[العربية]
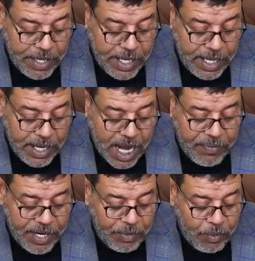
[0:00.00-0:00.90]
آه،
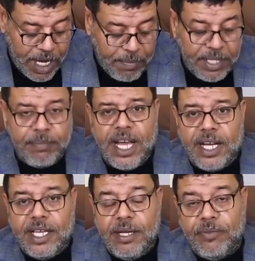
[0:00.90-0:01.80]
جعفر بن محمد بن
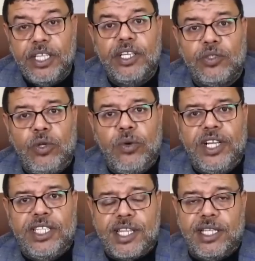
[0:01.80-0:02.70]
حكيم تقدر تقول لي
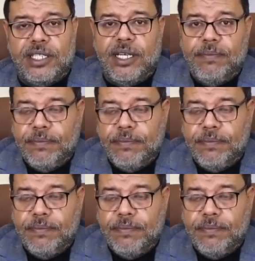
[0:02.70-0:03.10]
وليد ده سنه كم؟